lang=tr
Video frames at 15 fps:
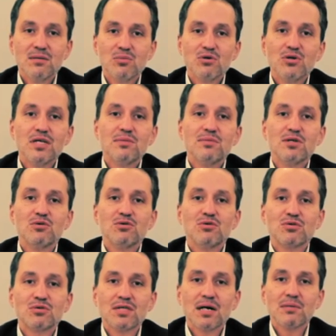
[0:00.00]
Bu 20
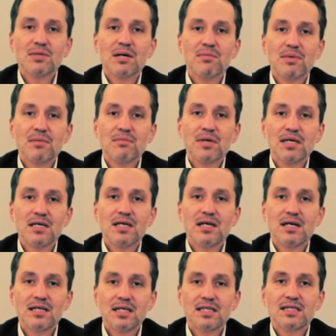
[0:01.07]
günlük tam kapanmayı
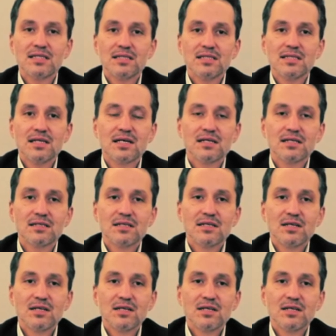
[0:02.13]
ilan ettiniz de